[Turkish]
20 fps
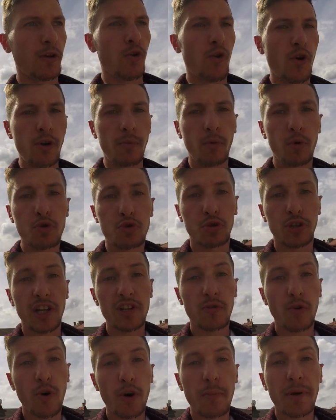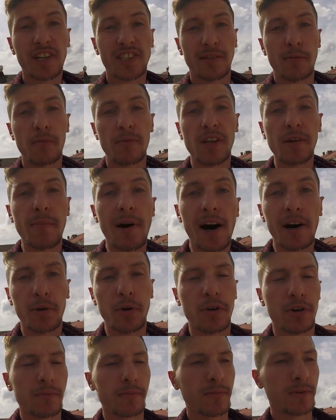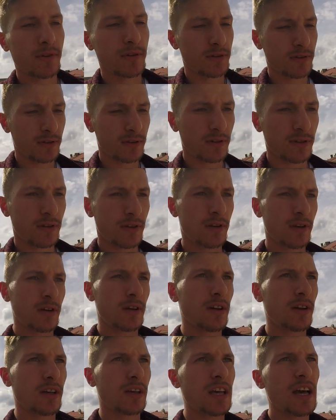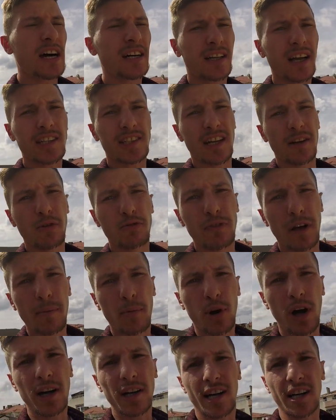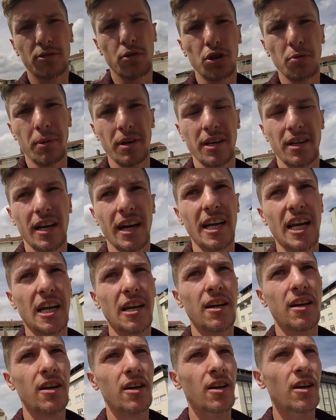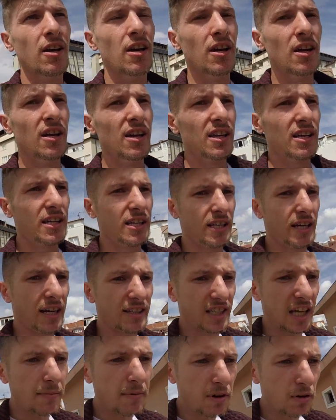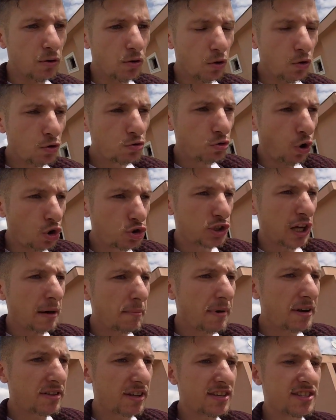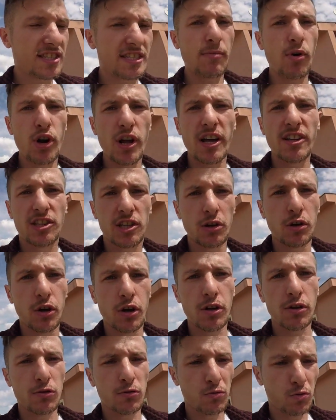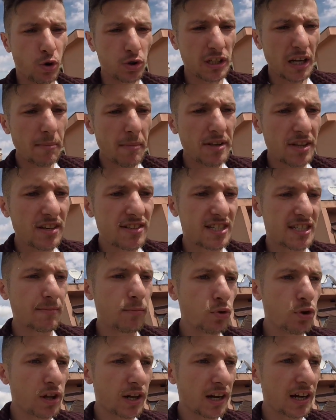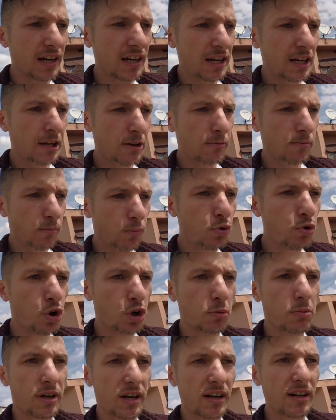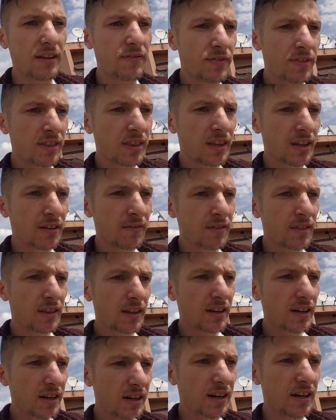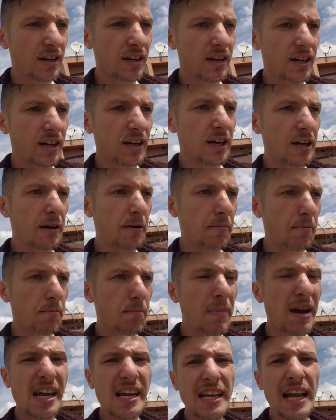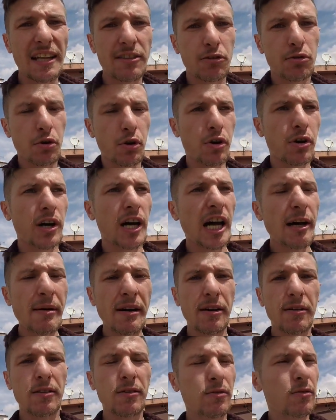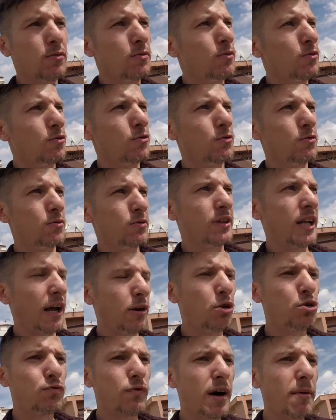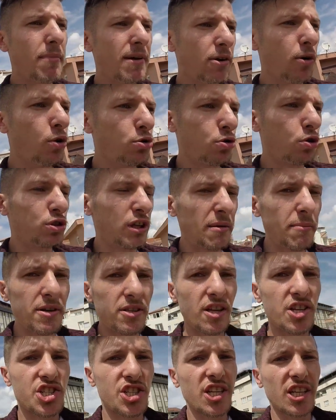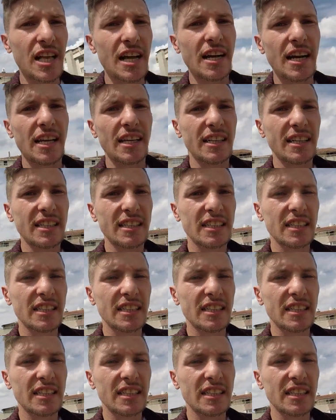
Ölme ucunda ölmek istemem diye bağırıyorum. Ya arkadaşlar lütfen bu kadar katı olmayın. Yani ya tabii sosyal medya sizi böyle etkiliyor. Sosyal medya sizi bunlara, bu yorumlara e, maillendiriyor. Ama yani lütfen beni o sosyal medya içindekilerle